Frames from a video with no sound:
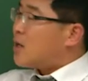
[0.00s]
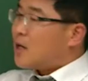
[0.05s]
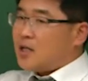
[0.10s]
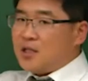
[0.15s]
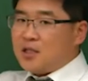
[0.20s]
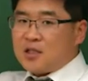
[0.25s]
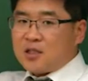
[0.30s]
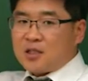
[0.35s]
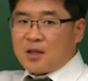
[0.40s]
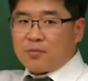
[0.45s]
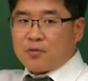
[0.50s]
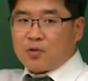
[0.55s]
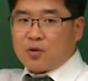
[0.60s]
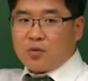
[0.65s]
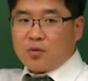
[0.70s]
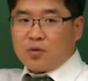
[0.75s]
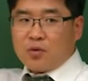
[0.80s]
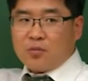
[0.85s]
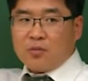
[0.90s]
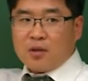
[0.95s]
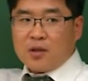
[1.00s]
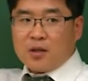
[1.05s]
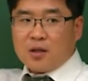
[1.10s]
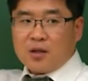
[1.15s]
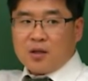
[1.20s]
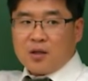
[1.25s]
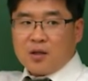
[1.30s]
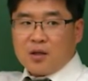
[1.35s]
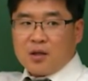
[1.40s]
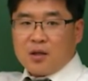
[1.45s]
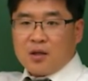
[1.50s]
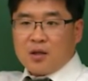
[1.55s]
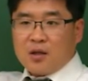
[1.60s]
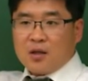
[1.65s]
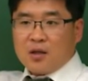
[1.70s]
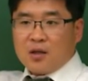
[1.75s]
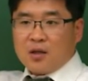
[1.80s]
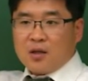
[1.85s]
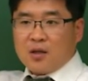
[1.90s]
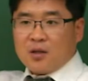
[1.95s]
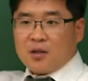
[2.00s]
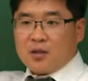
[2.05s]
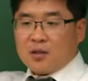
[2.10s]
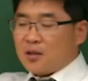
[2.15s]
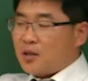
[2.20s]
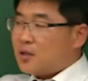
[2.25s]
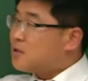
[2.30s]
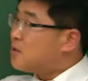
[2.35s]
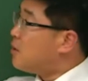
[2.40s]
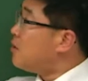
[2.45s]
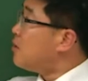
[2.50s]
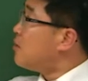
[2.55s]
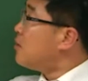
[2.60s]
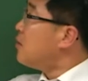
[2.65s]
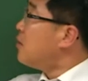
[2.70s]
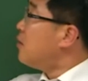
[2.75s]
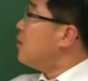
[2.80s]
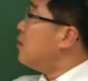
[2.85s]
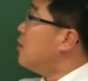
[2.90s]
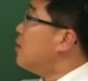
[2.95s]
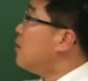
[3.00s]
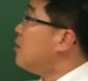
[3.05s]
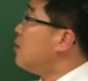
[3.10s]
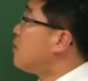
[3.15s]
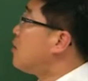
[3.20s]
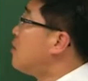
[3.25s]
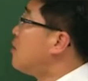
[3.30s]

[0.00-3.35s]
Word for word: 하나 2승 냅둬놓은 겁니다. 됐어요? 네.